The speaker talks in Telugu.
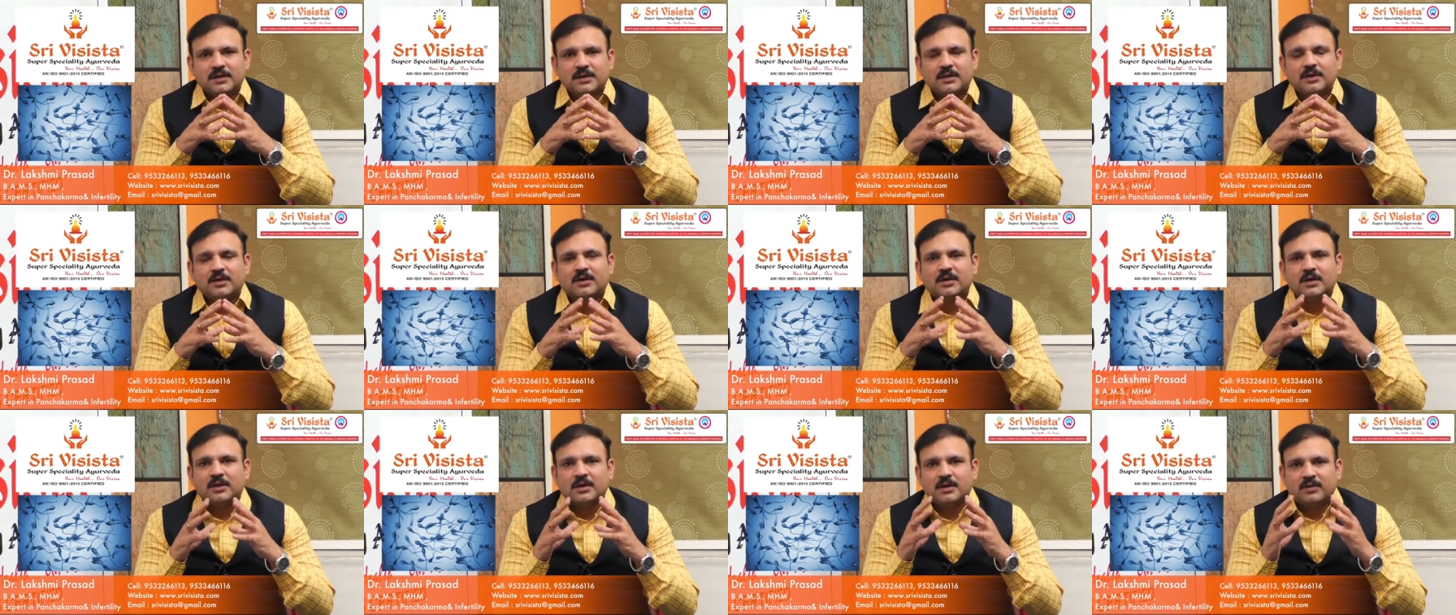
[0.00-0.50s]
ఈ
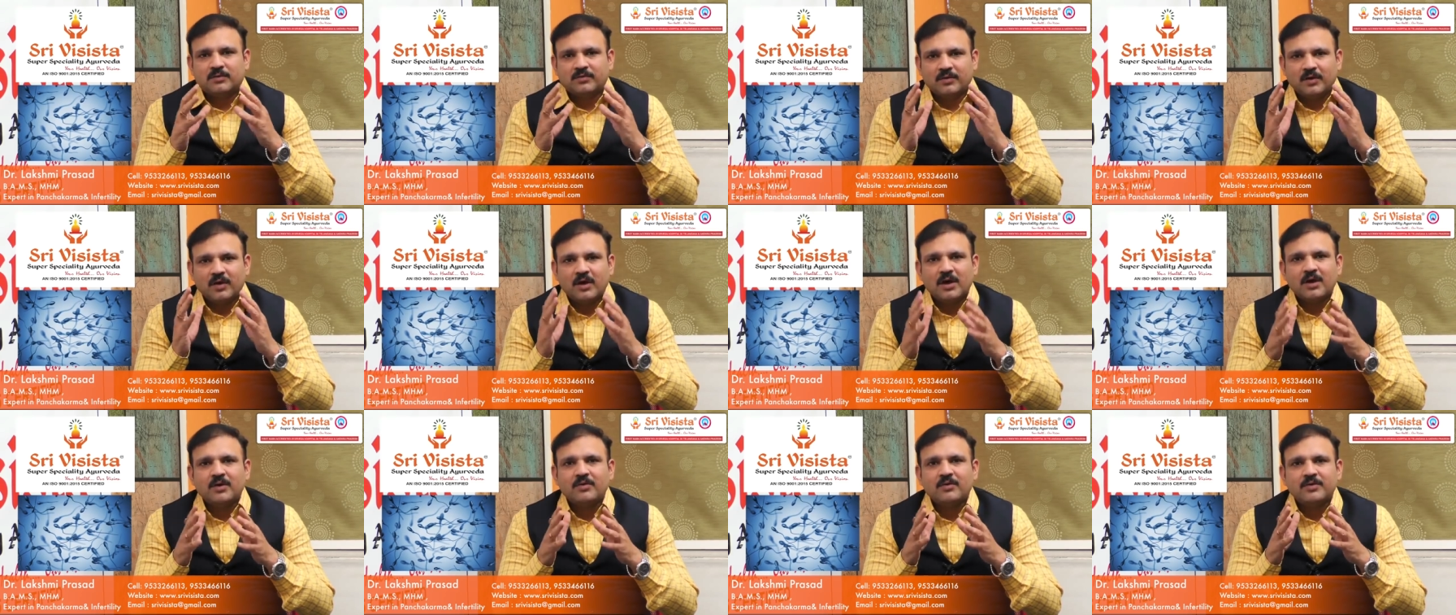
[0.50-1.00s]
యొక్క
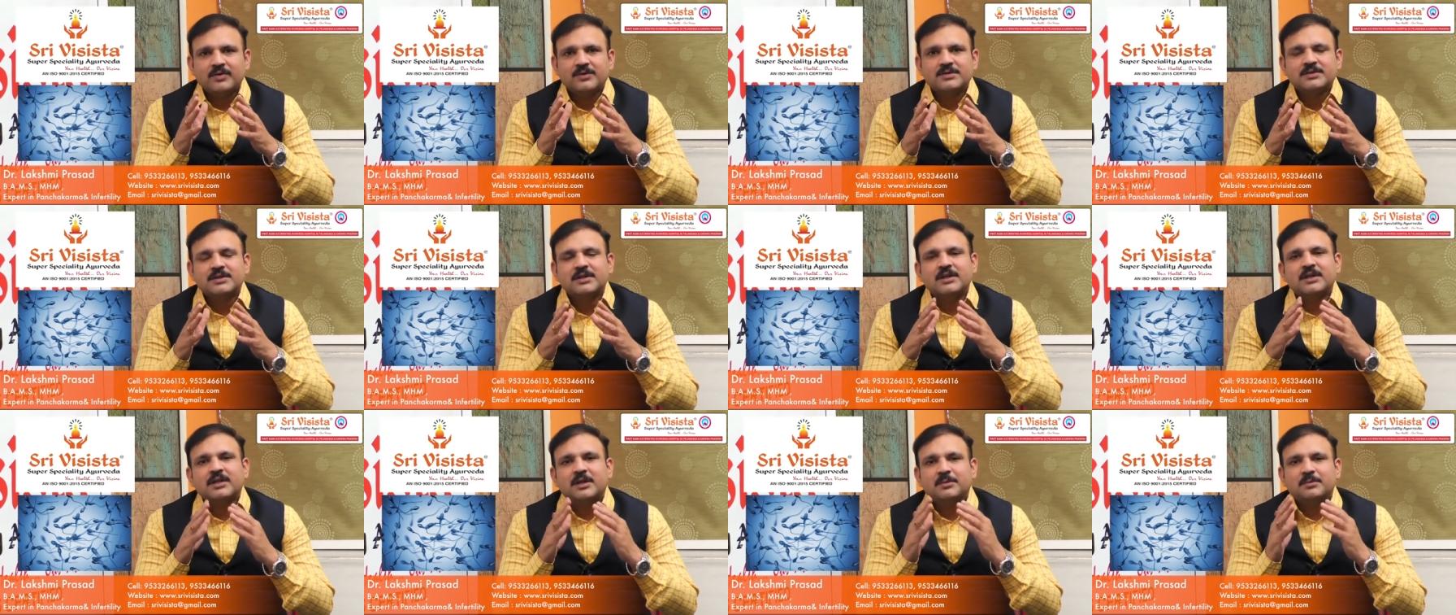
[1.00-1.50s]
వివాహ
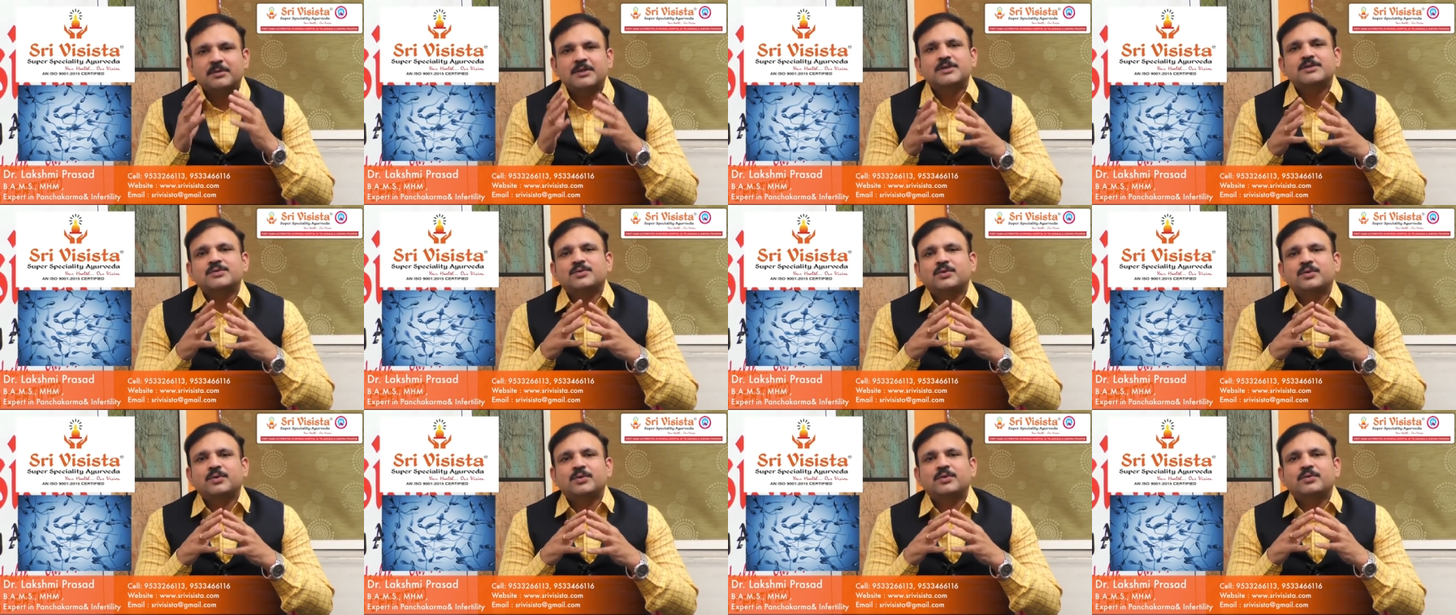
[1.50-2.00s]
వ్యవస్థను
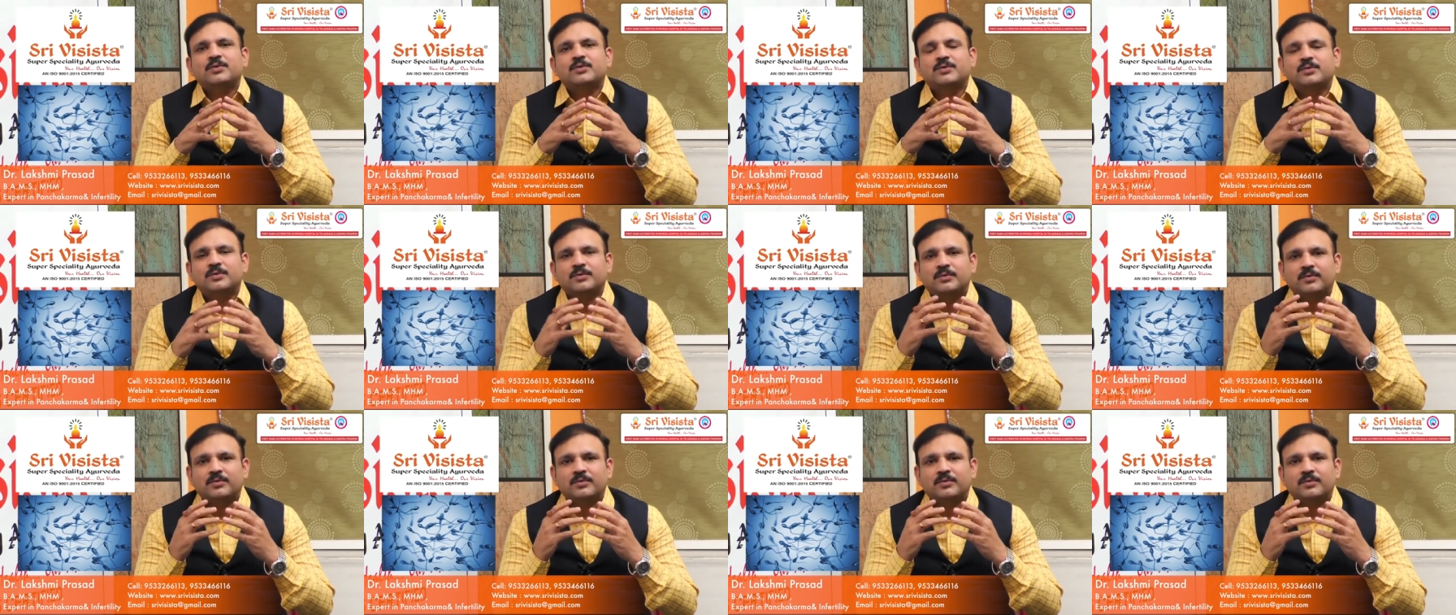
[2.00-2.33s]
దెబ్బతీసుకుంటూ